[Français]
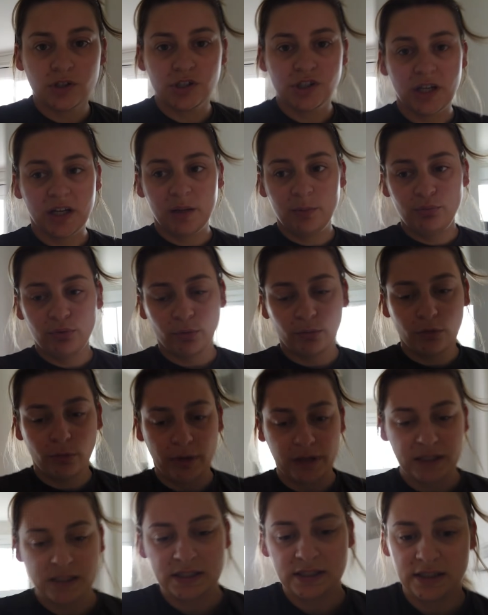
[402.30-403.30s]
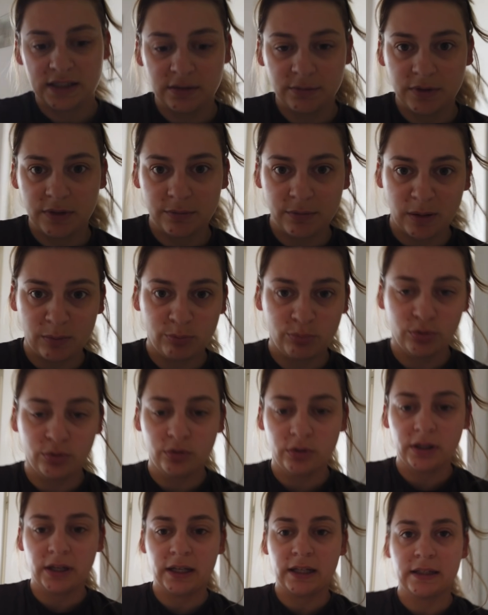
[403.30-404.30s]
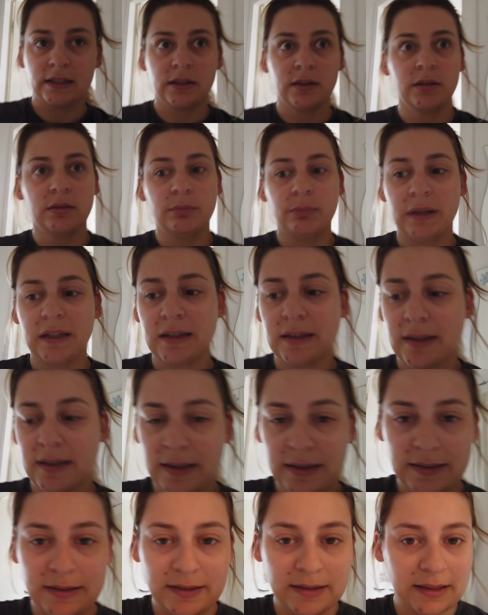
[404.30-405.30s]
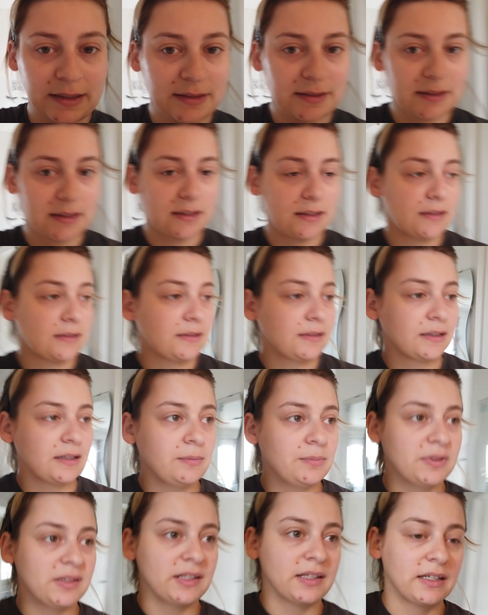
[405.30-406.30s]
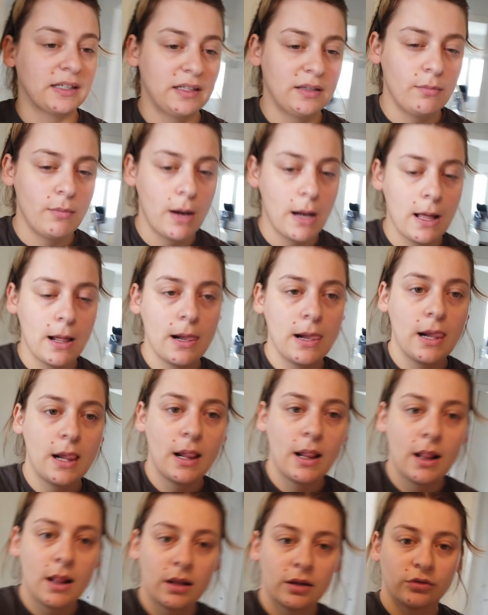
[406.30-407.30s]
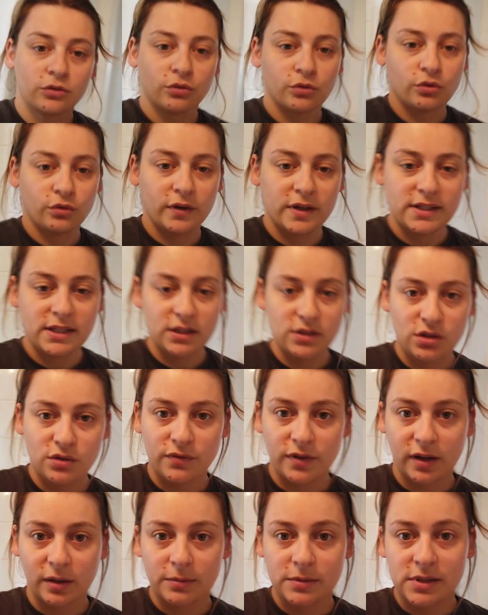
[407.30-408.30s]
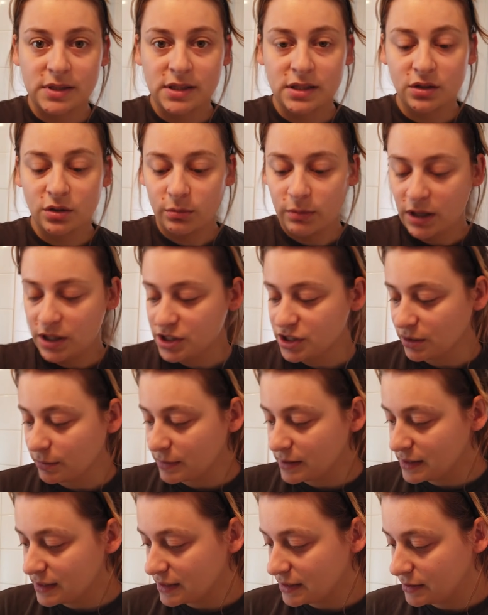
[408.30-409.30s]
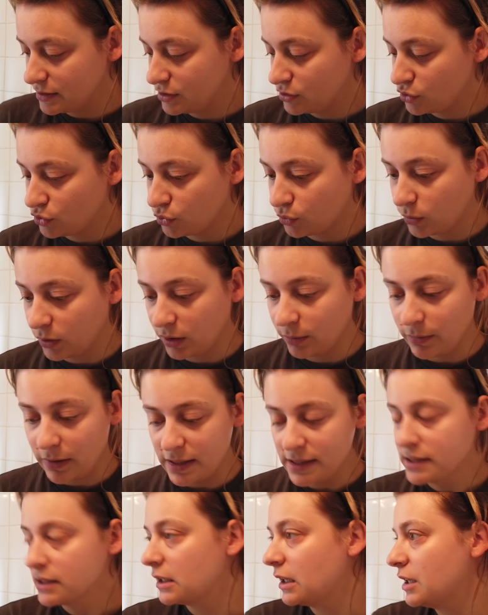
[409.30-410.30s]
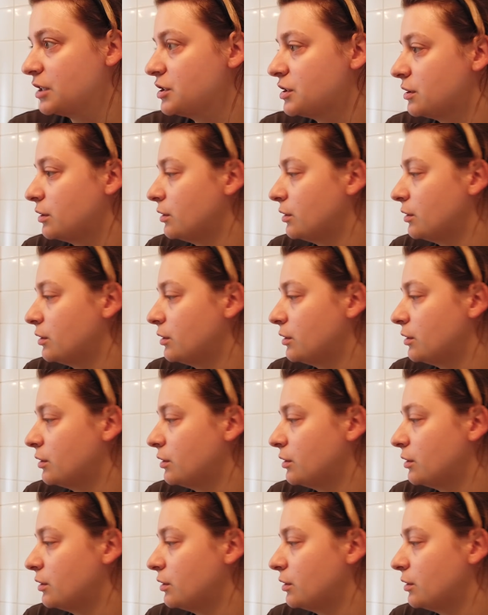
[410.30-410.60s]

J'allais pour me maquiller, mais ma peau, elle est pas très très très terrible. Donc on va essayer de se faire un petit gommage et un petit soin masque. Là,